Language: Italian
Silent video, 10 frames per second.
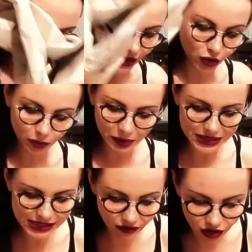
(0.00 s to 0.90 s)
ma io non
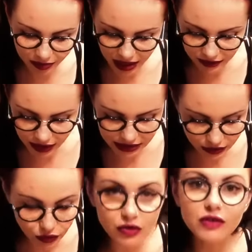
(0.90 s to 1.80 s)
pensavo che mi
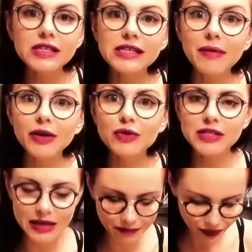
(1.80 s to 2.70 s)
arrivasse tutto insieme
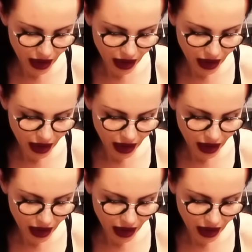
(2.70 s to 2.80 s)
così